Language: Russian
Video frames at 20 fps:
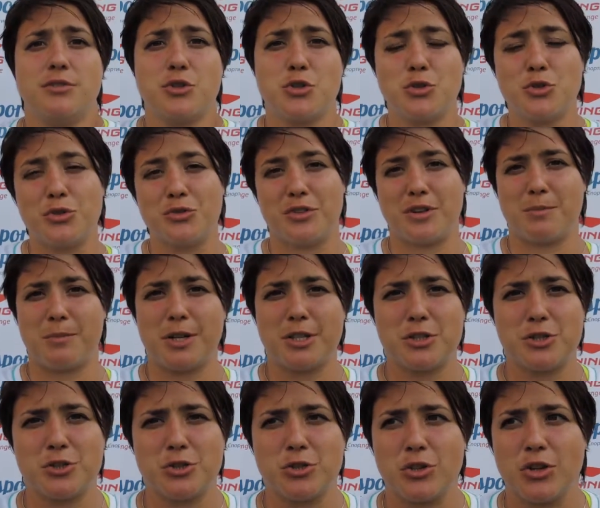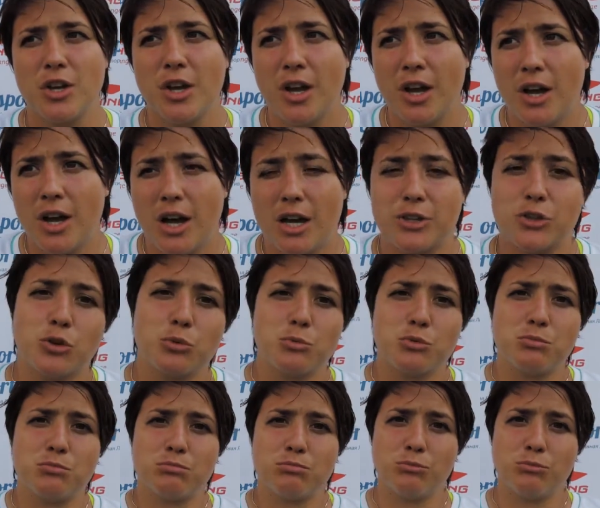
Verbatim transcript: всю информацию о том,